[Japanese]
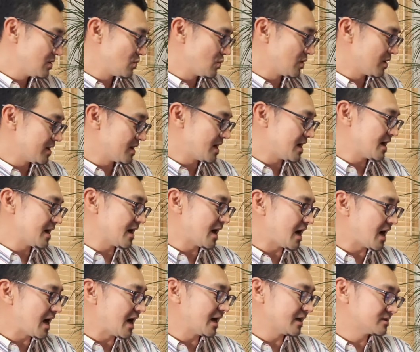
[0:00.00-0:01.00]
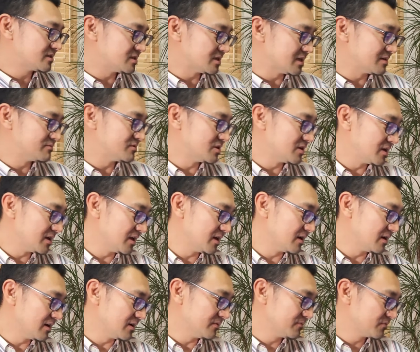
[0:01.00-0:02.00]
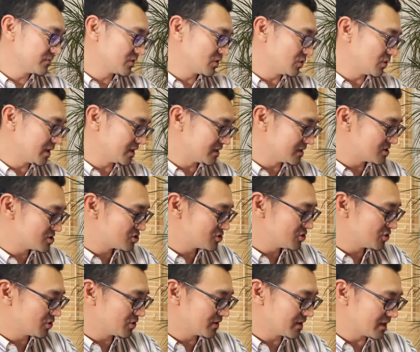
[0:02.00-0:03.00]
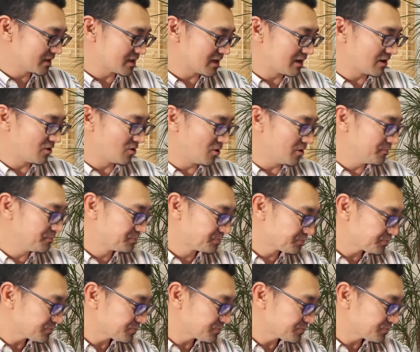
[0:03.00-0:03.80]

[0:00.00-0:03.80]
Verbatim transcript: When I hiked up the hill こうやって主要な単語